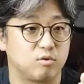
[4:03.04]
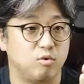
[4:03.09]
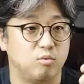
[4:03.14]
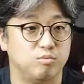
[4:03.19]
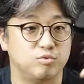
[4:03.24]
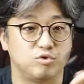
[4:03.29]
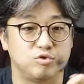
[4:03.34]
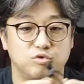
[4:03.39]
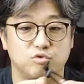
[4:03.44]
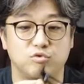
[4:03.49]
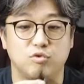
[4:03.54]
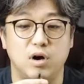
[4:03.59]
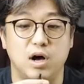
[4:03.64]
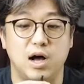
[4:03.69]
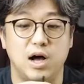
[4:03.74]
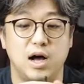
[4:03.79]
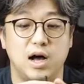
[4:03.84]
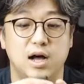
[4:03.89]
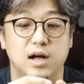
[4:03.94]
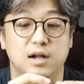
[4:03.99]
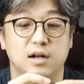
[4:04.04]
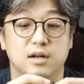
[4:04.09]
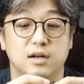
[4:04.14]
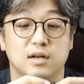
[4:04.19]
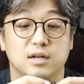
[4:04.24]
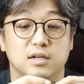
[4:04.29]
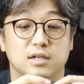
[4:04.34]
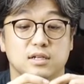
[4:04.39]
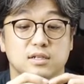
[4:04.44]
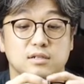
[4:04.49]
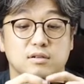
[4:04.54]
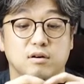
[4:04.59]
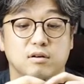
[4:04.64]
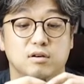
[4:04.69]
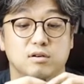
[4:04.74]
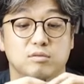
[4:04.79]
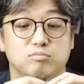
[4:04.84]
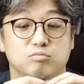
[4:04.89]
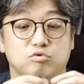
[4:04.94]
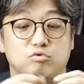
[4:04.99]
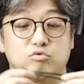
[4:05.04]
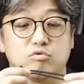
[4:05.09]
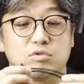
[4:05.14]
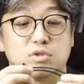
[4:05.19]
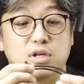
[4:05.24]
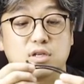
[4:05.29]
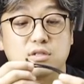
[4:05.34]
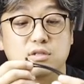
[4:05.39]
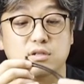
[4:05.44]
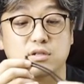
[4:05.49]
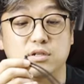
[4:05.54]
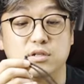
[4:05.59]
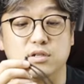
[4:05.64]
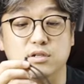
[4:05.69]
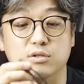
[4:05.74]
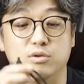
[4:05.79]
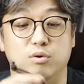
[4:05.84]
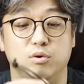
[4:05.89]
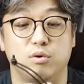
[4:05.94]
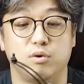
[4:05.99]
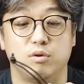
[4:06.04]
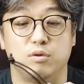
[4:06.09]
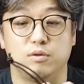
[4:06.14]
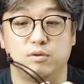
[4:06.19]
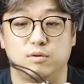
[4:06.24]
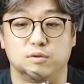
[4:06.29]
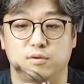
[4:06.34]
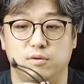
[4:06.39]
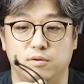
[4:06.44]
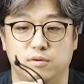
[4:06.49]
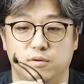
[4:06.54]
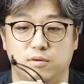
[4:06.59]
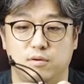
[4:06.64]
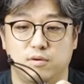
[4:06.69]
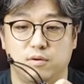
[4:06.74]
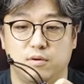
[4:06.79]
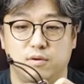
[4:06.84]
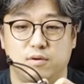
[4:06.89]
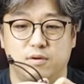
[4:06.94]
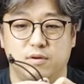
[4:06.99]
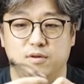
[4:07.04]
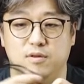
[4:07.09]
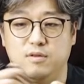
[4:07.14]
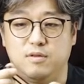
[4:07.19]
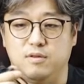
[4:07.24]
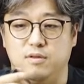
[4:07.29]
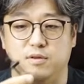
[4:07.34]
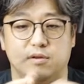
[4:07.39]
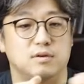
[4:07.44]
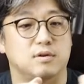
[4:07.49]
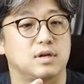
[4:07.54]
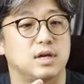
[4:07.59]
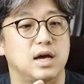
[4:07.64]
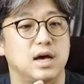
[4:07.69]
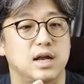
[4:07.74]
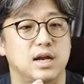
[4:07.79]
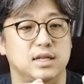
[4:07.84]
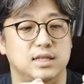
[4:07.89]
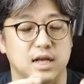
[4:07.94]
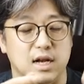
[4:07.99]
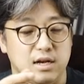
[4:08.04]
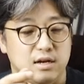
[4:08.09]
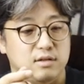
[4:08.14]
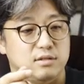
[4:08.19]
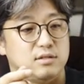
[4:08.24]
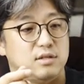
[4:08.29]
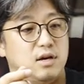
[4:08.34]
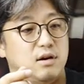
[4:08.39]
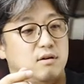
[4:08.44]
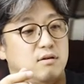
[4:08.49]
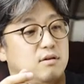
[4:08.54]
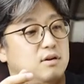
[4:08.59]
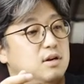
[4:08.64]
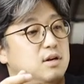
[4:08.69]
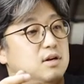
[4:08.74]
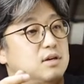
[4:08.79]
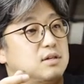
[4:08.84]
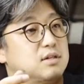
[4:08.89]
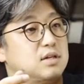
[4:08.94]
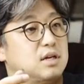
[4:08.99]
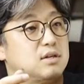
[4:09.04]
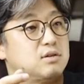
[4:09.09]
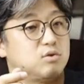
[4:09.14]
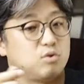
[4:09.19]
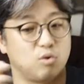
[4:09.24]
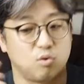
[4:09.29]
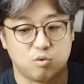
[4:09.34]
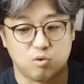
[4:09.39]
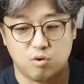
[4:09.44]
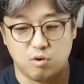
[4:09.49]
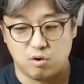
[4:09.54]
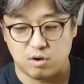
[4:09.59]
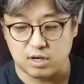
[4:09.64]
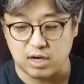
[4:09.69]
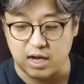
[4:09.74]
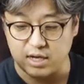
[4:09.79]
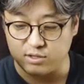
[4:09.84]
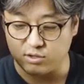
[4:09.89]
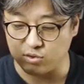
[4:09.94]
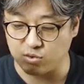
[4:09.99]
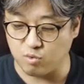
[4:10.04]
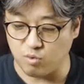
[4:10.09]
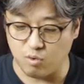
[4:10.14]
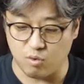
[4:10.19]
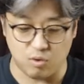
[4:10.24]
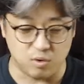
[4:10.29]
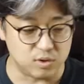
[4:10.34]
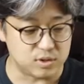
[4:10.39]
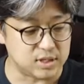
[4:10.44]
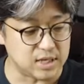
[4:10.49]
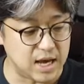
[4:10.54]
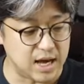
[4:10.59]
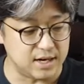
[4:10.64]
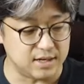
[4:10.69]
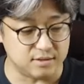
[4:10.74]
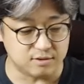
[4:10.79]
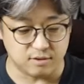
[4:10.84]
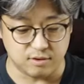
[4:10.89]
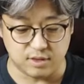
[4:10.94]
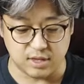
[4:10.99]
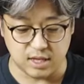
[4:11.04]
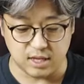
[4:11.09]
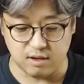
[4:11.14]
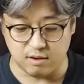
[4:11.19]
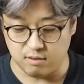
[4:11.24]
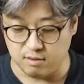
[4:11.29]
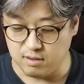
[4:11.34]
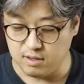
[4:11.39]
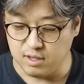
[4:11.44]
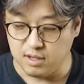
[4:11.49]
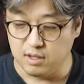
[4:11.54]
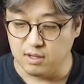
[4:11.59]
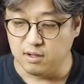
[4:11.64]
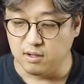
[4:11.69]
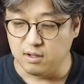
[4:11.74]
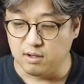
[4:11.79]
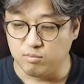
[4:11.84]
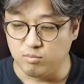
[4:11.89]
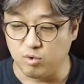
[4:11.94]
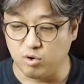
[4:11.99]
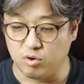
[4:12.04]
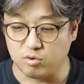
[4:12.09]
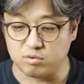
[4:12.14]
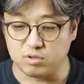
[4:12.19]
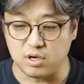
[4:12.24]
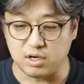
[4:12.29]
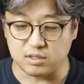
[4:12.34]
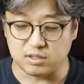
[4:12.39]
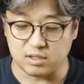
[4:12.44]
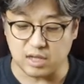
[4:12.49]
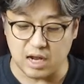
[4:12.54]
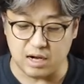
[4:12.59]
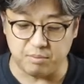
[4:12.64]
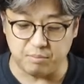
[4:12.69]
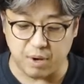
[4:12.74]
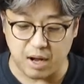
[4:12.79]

고무줄과 그거를 묶을 때 쓰는 이런 게 하나 달려 있어요. 그래서 요걸 가지고 싸는 건데요, 뭐 그냥 싸는